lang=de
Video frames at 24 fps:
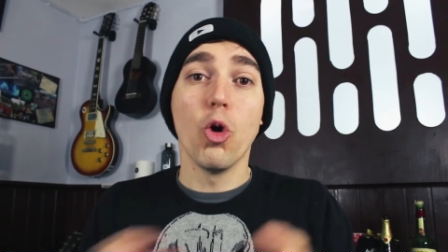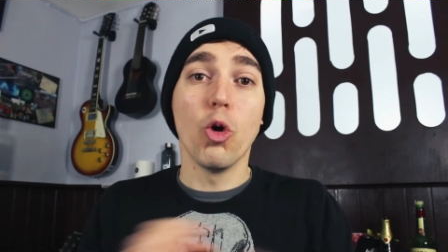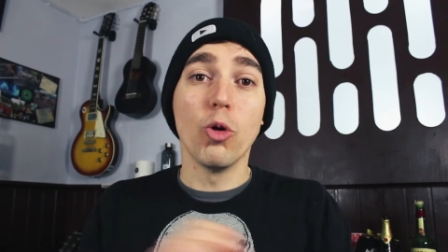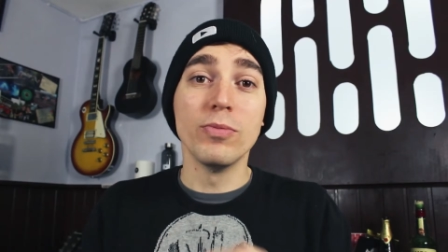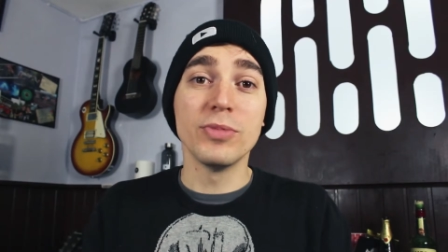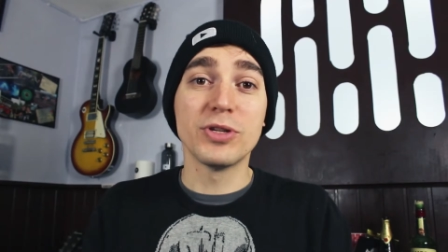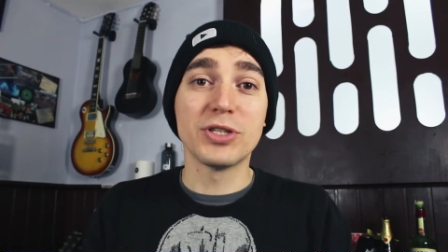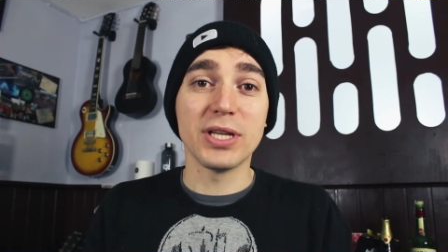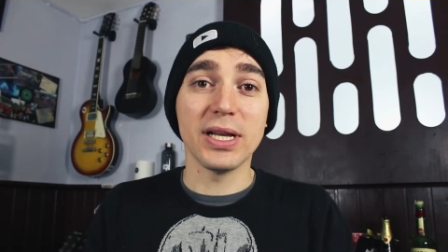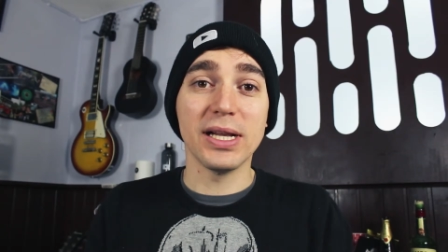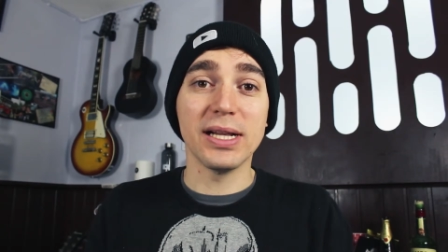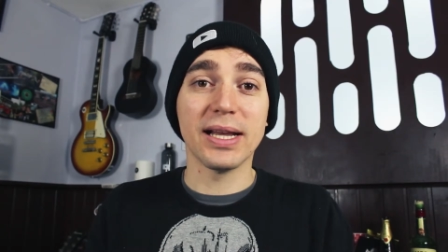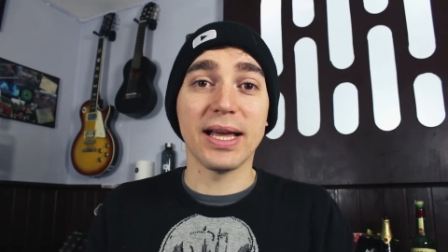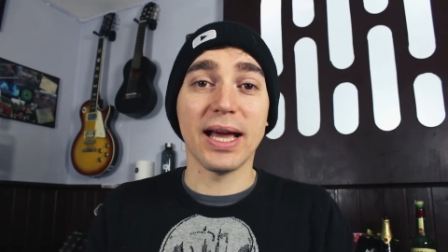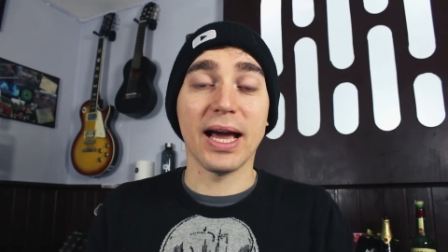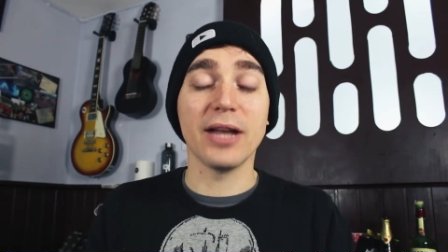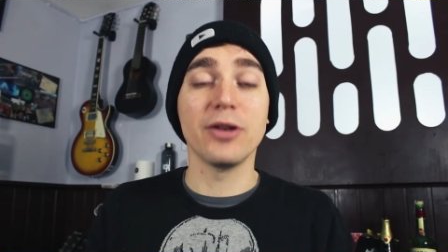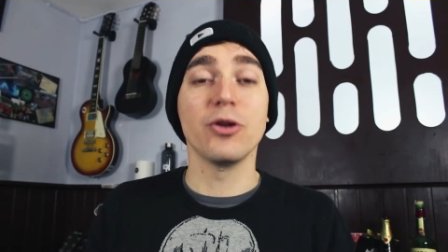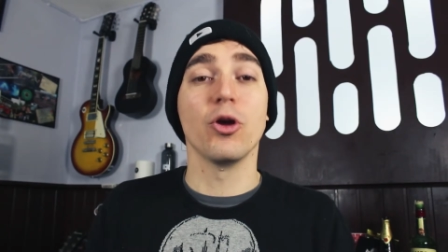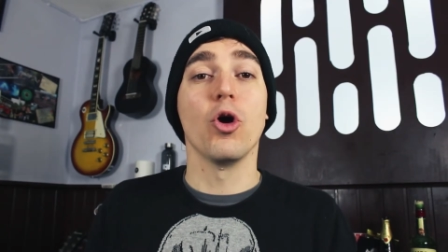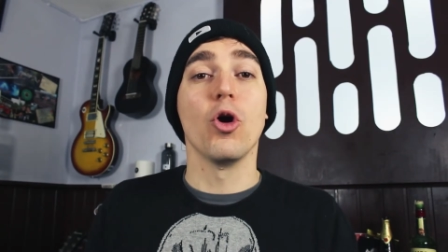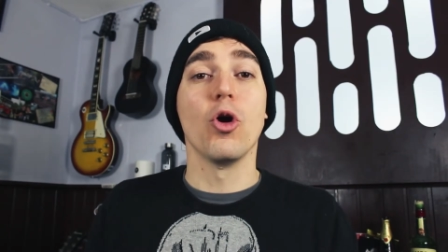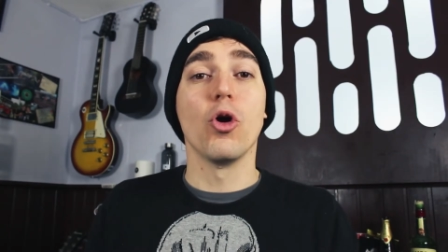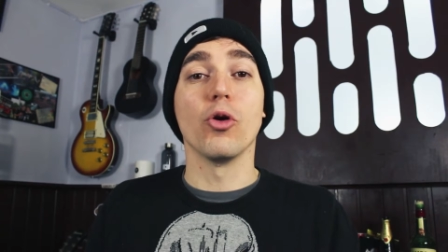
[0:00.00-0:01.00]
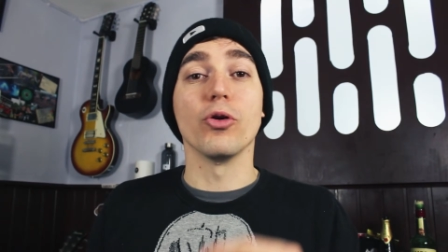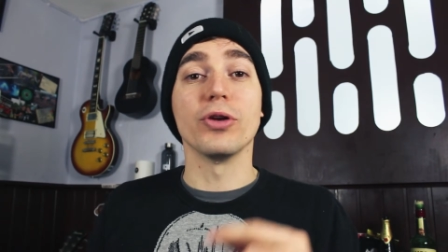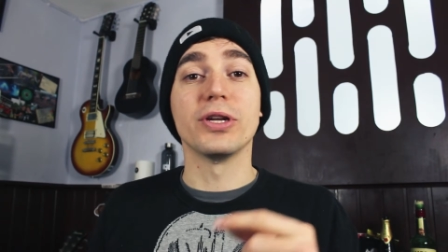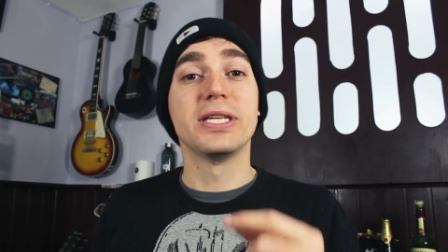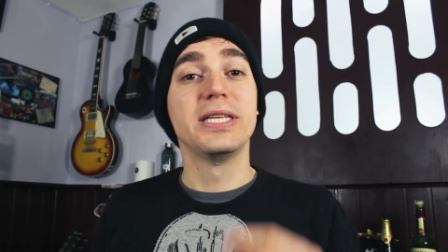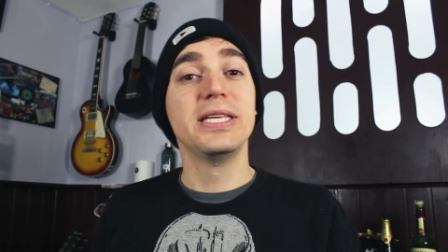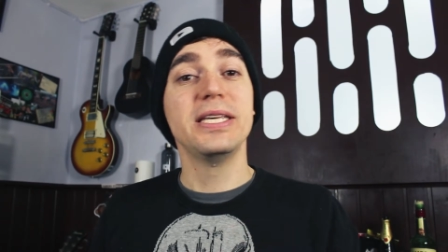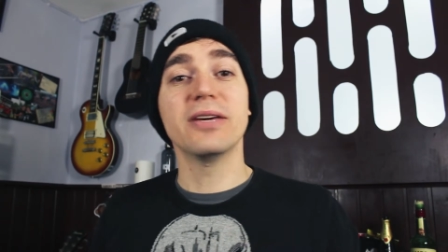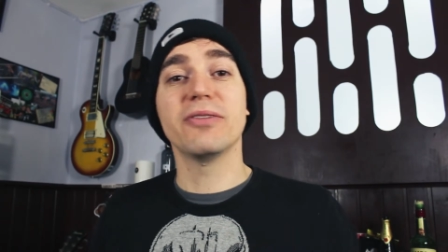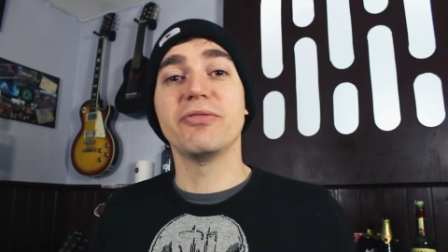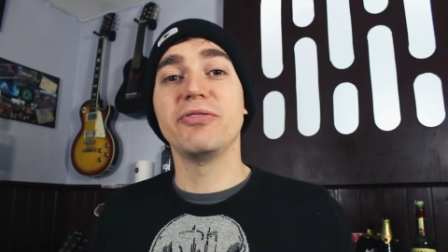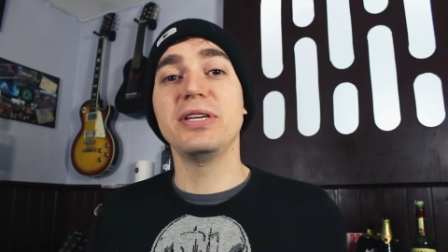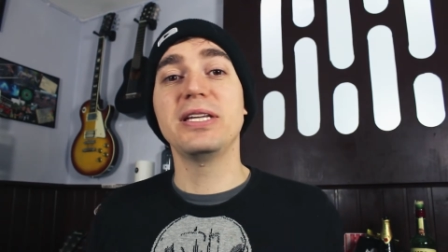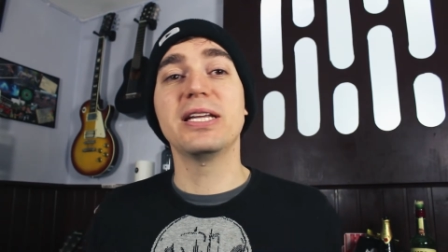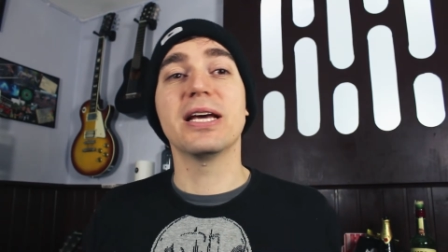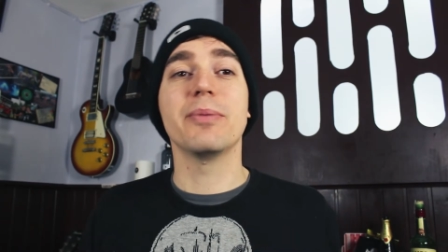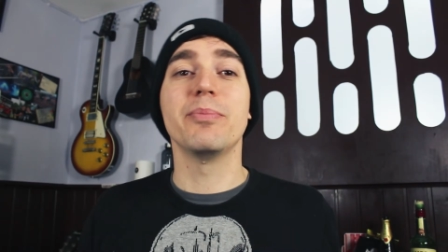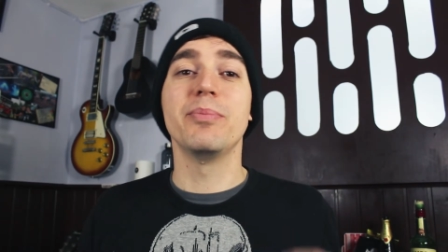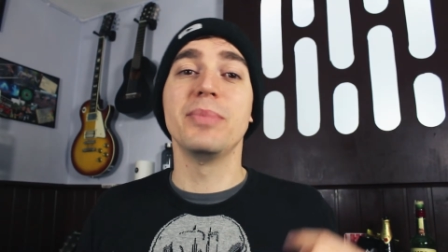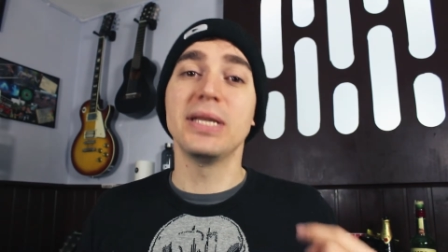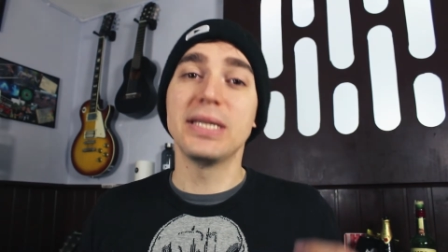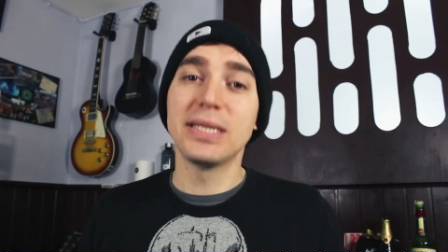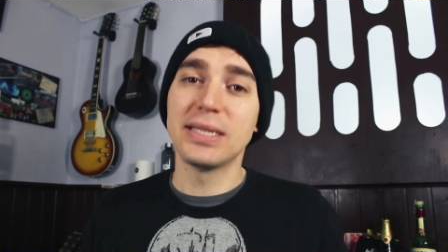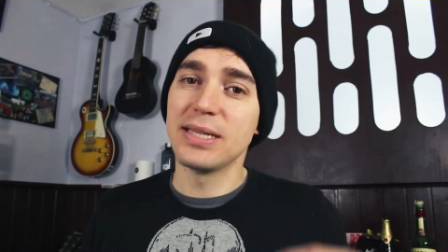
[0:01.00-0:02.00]
umstellen kann und hier wieder
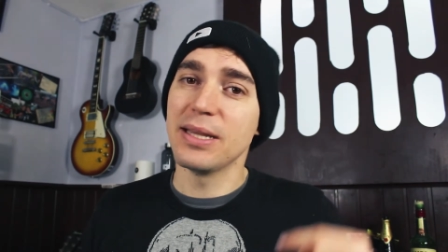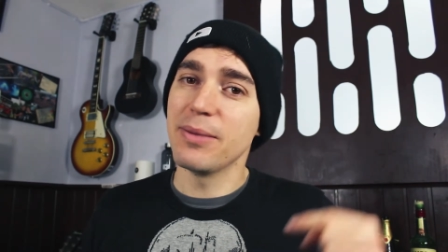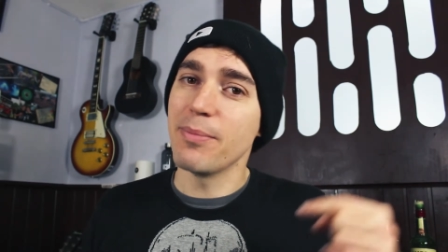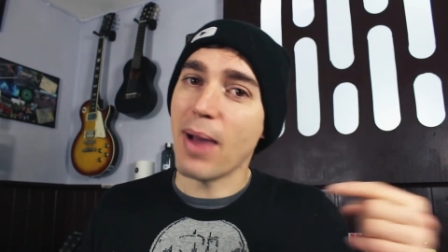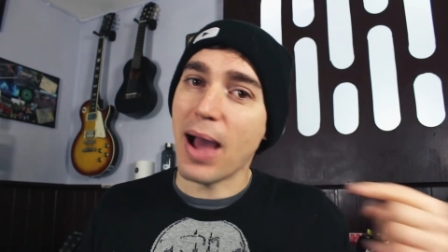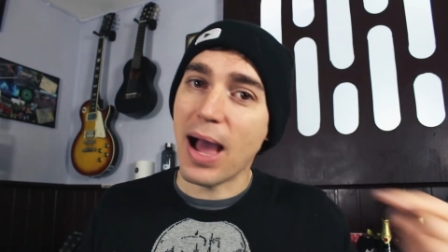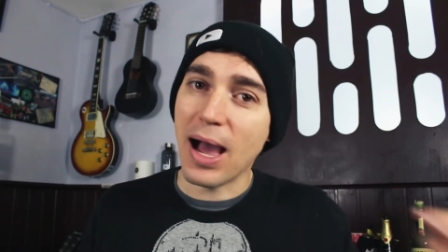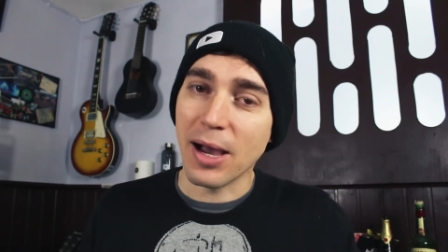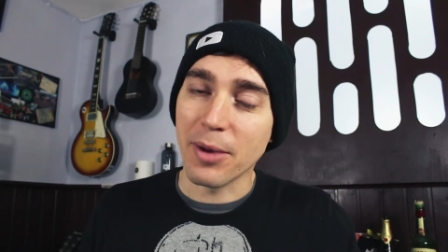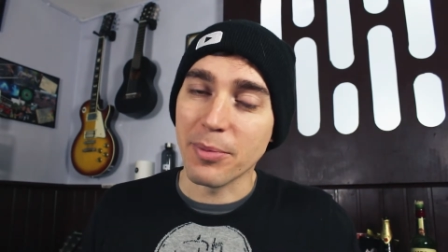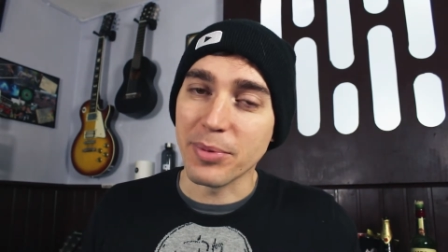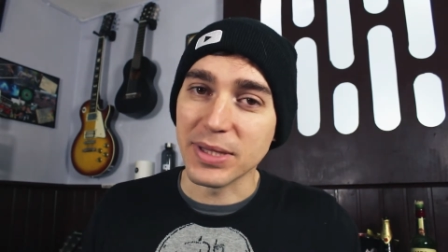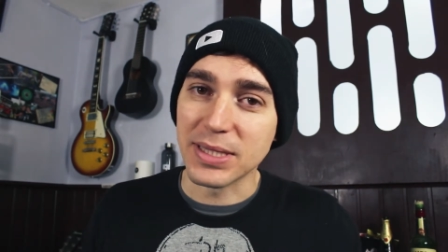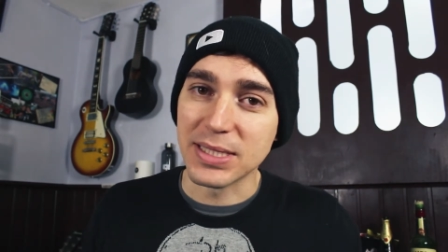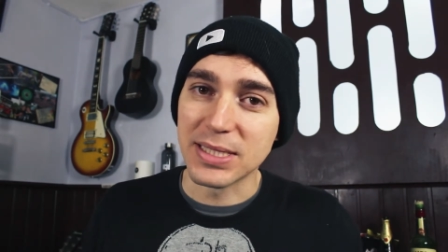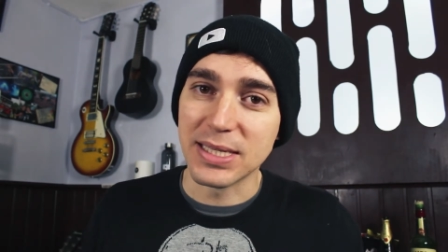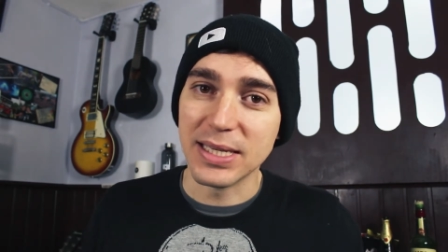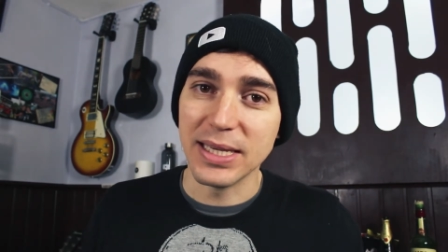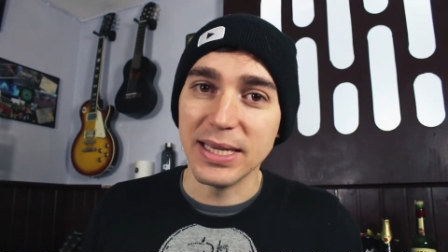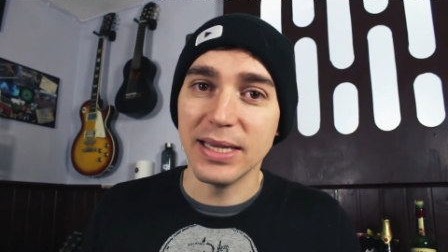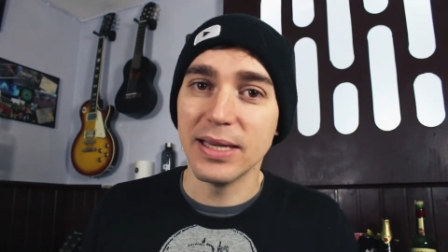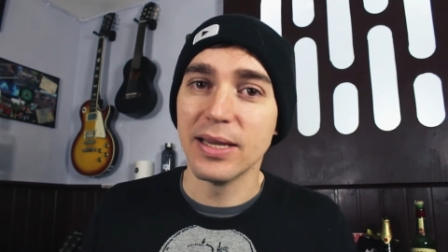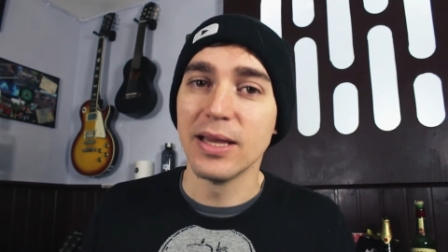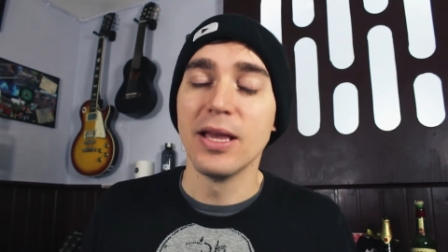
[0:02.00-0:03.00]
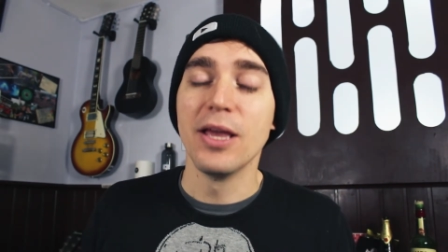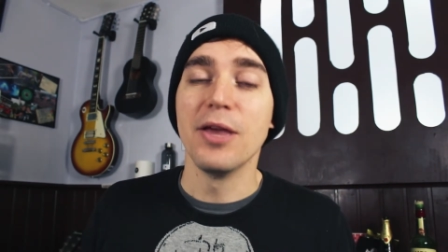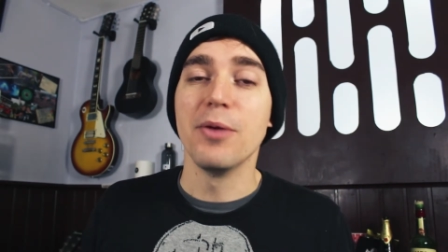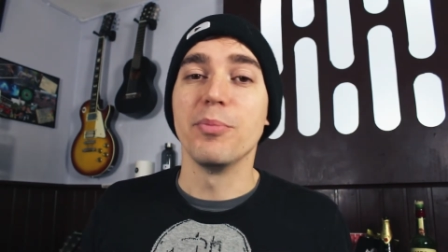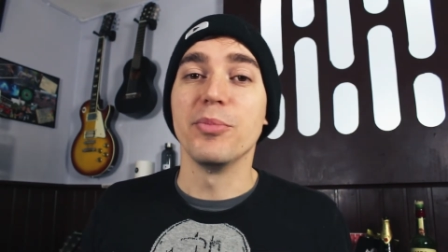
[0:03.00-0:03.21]
mit dem ABC